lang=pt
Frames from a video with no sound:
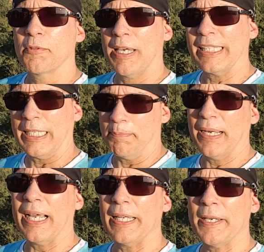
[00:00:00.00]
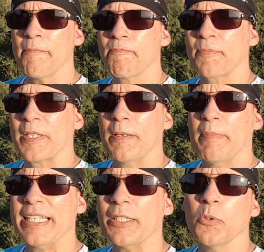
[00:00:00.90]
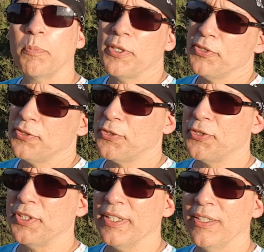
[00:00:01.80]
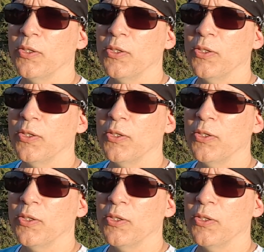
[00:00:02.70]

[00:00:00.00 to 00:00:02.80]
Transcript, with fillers: atrapalha. Mas a gente não pode desistir,